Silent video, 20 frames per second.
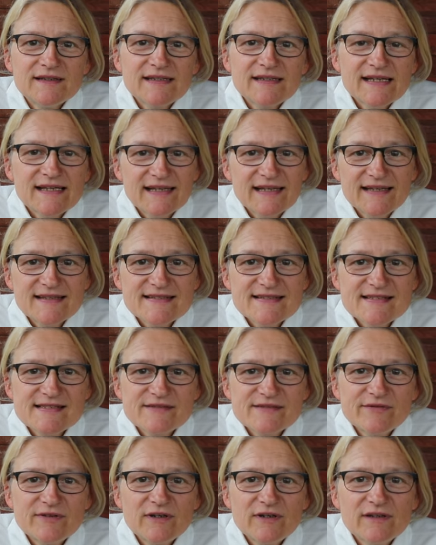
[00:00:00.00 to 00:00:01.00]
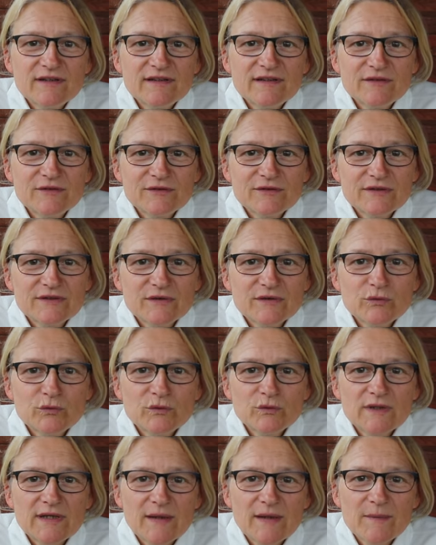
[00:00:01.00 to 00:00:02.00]
gecancelt worden und
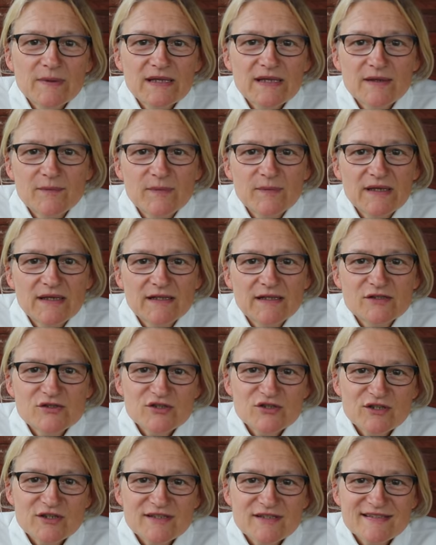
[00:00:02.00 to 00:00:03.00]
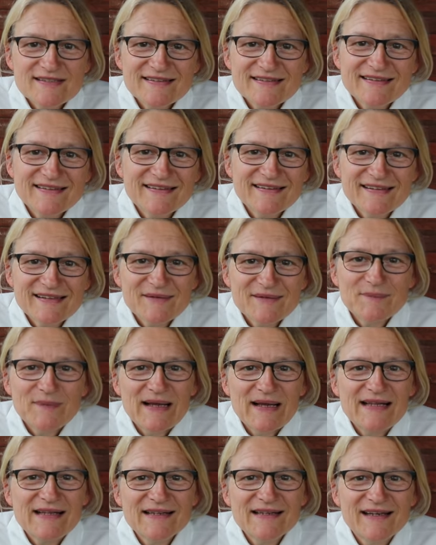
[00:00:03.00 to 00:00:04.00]
nun habe ich mich entschlossen, in den
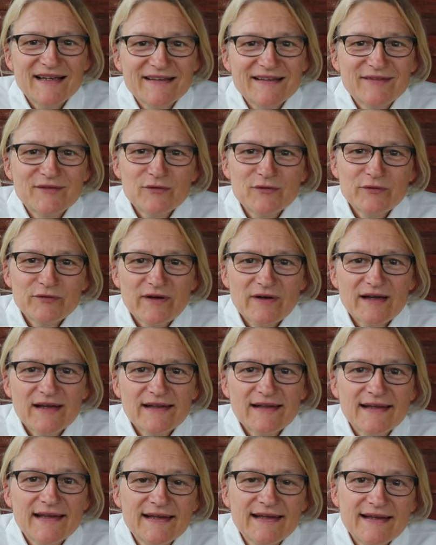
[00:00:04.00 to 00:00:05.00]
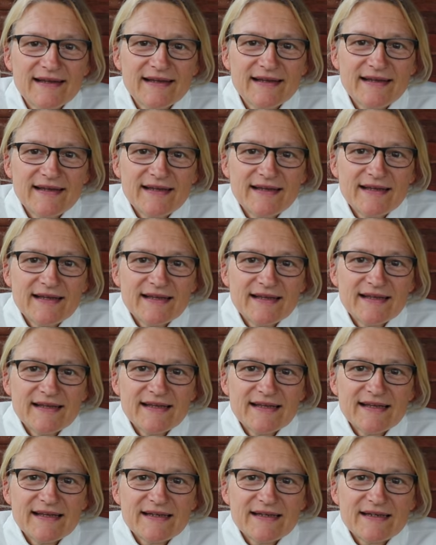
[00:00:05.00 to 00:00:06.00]
Balkan zu fahren.
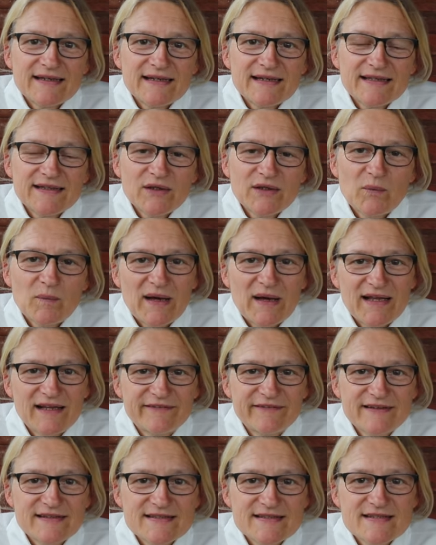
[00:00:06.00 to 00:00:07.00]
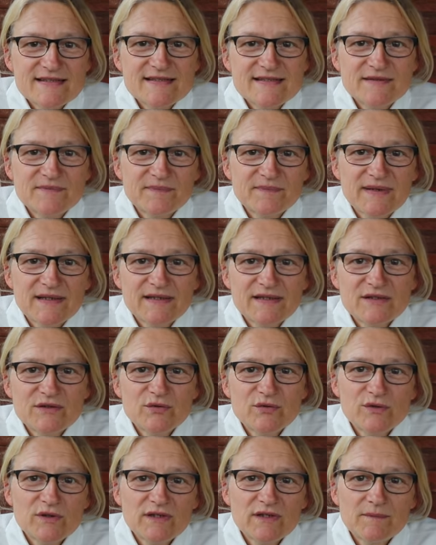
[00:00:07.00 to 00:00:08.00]
Normalerweise sind meine
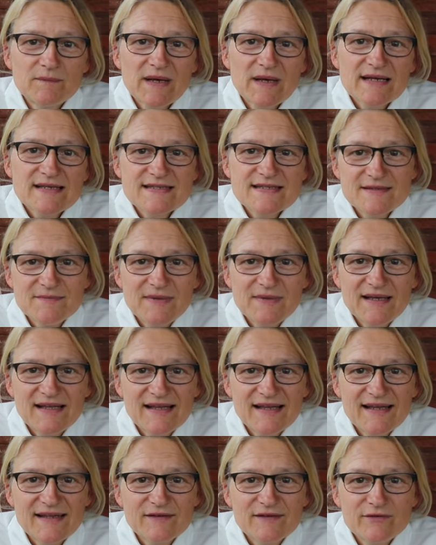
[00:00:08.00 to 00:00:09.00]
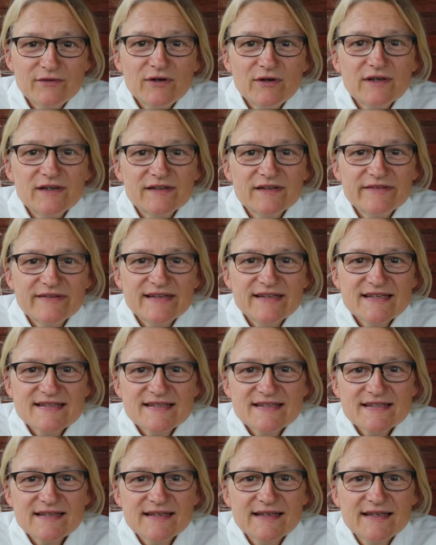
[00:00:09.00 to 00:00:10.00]
Touren maximal eine Woche
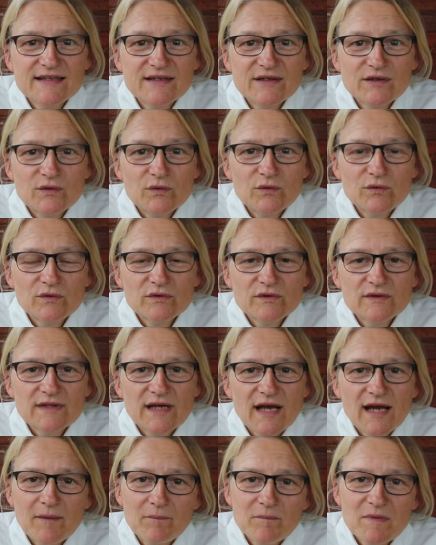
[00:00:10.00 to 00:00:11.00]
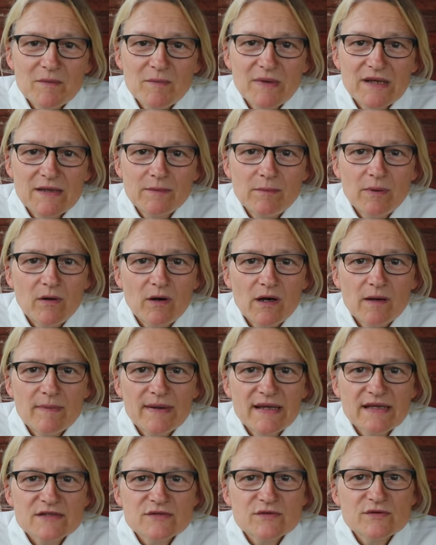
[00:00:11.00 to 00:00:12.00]
gewesen und da haben mir meine
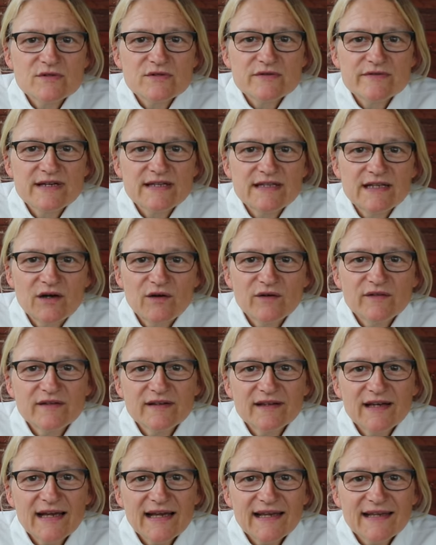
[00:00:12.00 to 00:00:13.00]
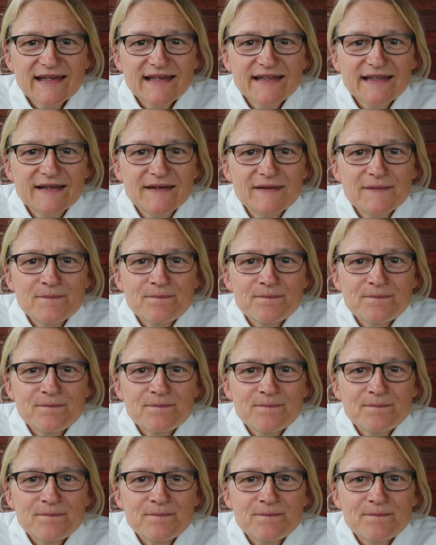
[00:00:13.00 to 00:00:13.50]
Powerbanks und so weiter ausgereicht.